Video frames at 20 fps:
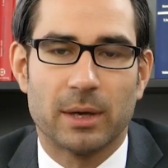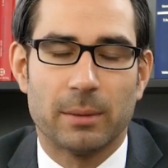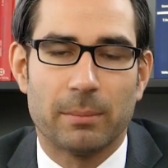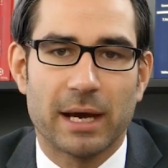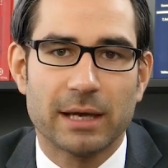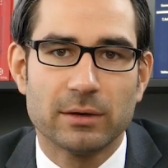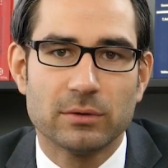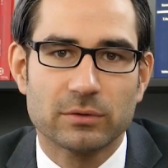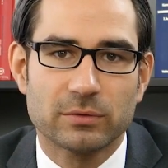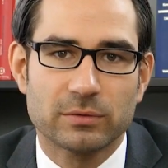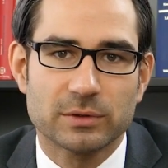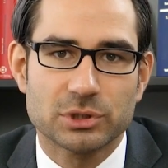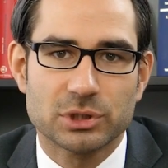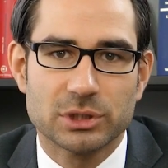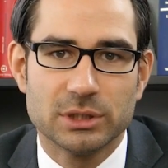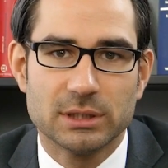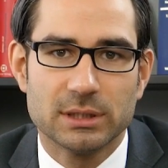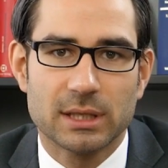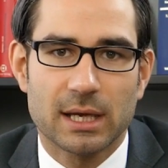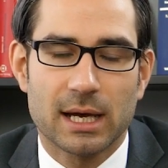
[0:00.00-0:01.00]
Bei
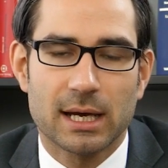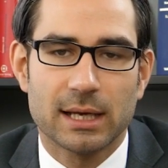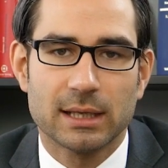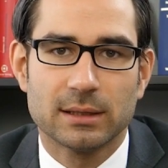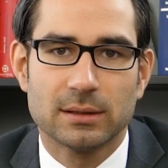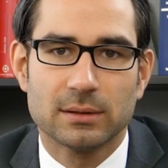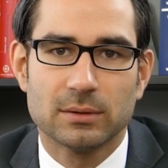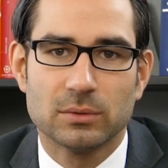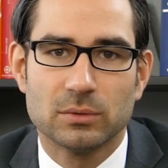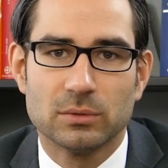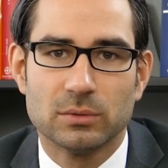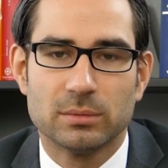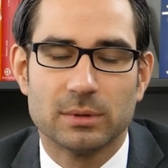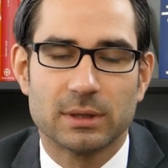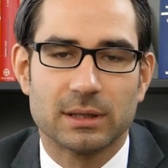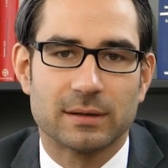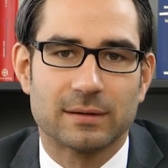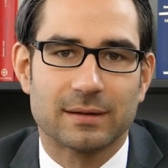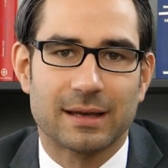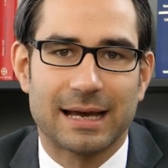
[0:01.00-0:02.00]
Meinungsverschiedenheiten
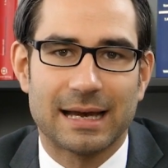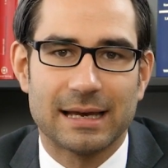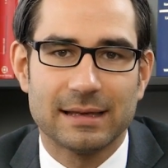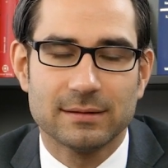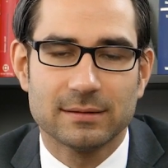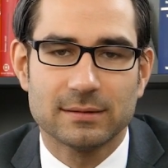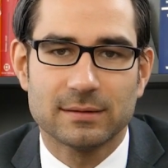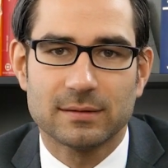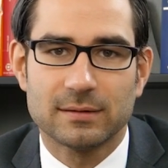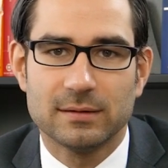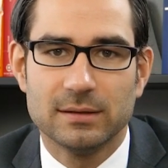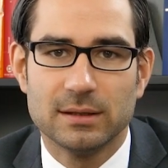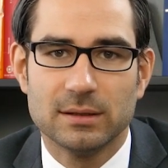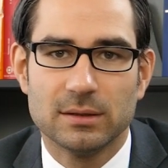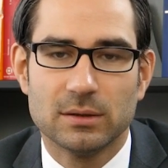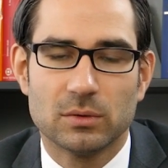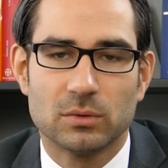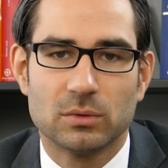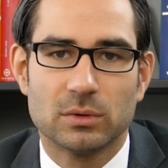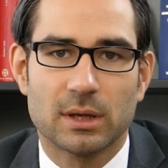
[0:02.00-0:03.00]
über das
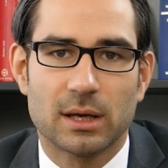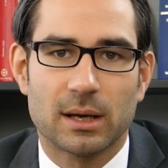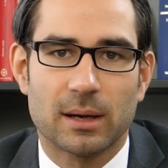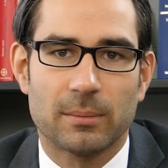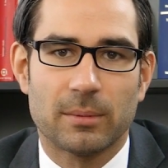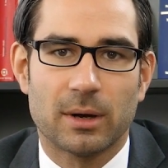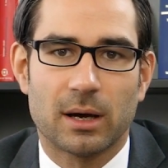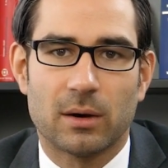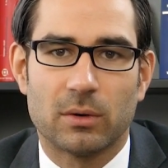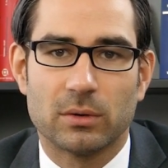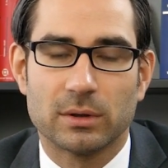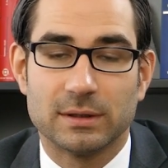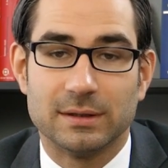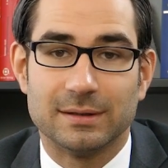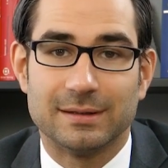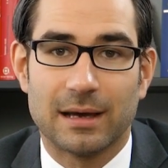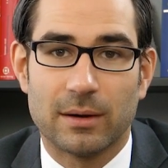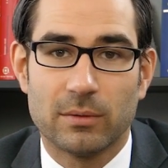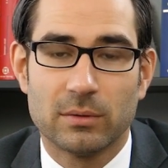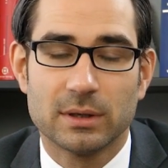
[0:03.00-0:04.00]
Reiseziel oder aber auch
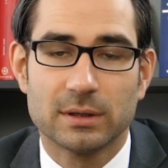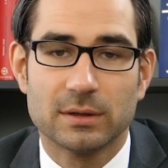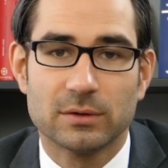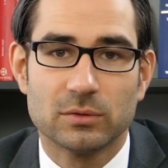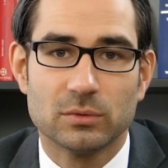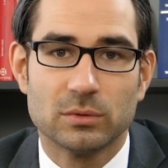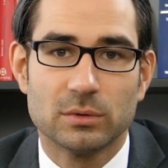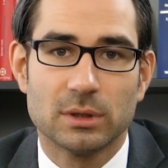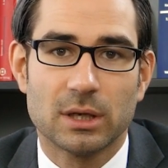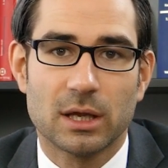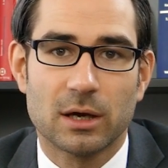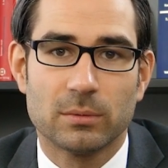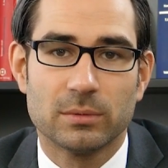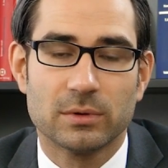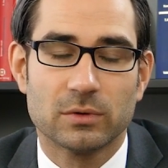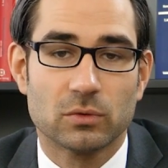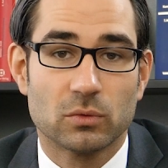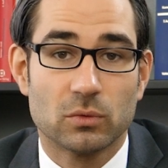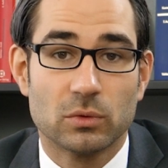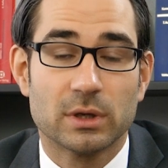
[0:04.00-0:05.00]
die Dauer des
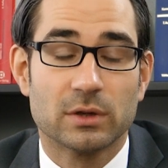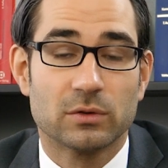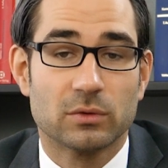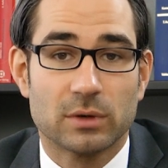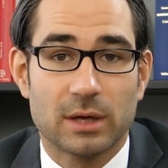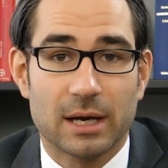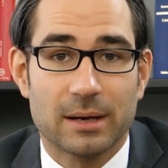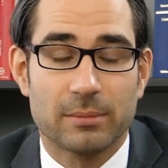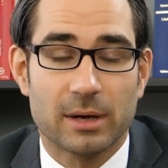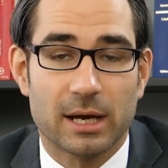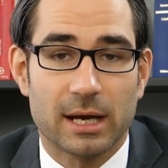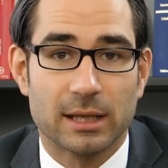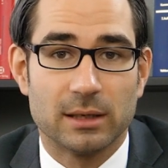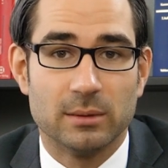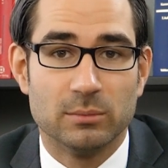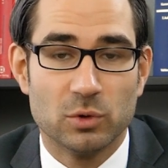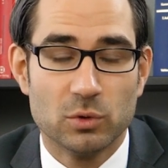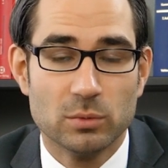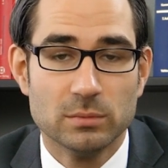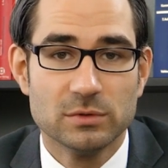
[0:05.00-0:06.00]
Urlaubes oder sogar bei
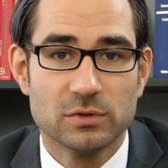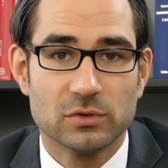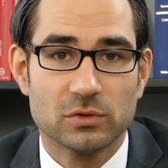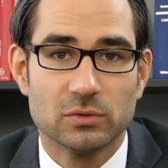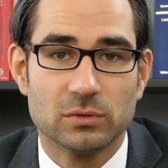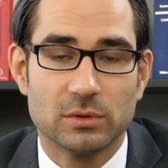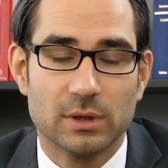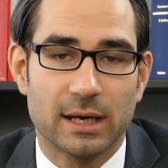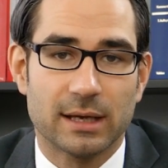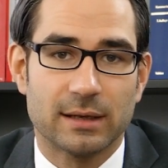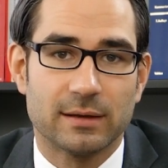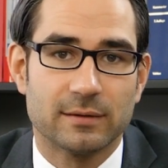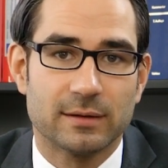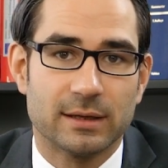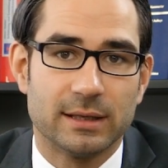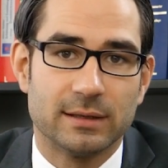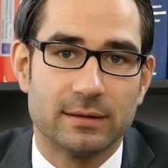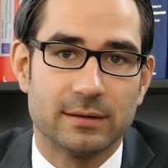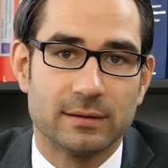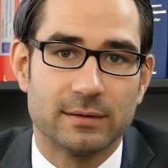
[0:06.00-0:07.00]
einem Umzug eines
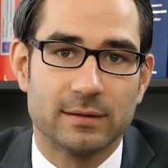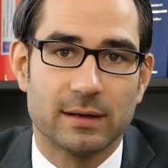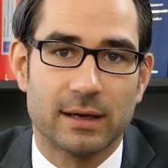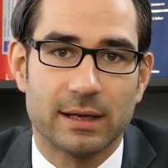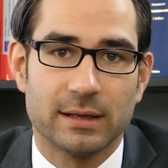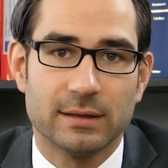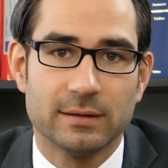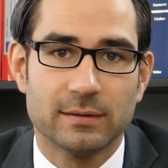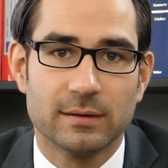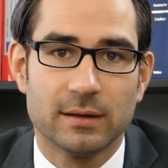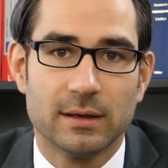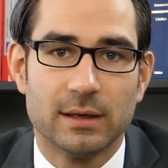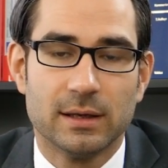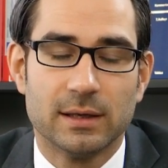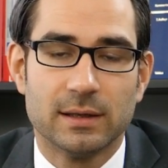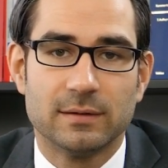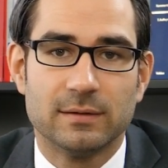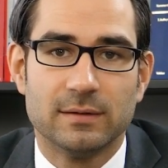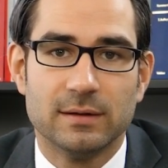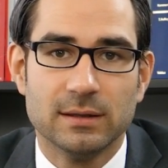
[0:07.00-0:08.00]
Elternteils
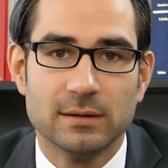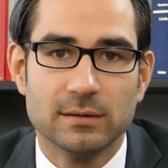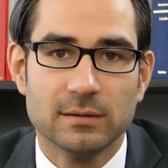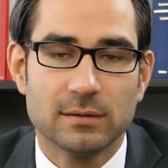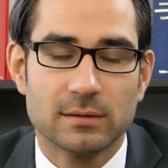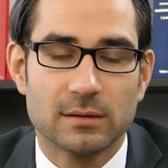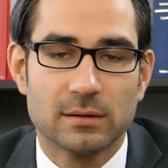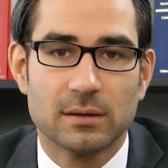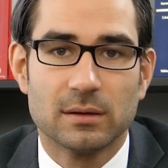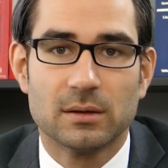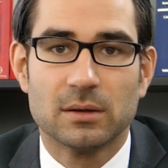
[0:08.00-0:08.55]
sind